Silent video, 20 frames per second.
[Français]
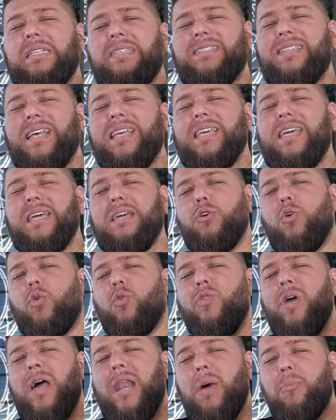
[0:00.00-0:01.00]
Ça y est,
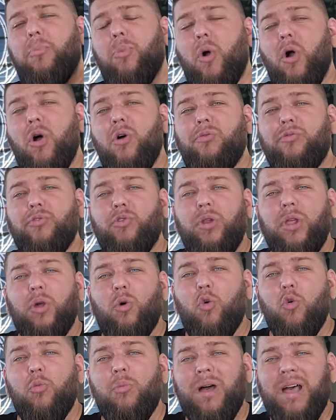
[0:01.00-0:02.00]
on a la preuve que les
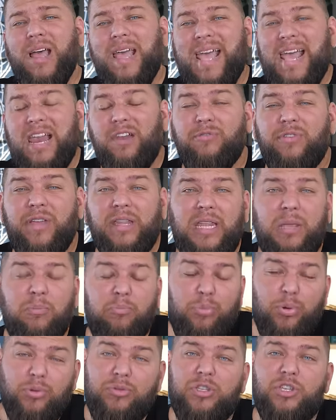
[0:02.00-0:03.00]
Romains élevaient des
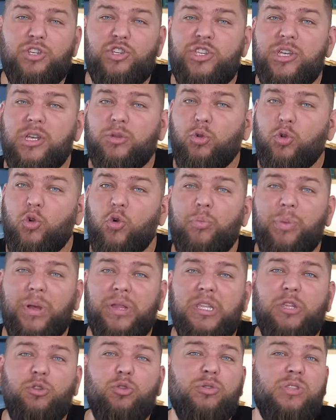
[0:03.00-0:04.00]
petits chiens de
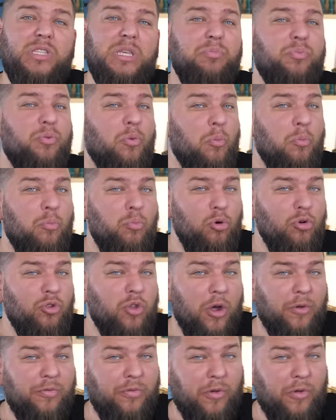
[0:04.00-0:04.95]
compagnie de type bulldog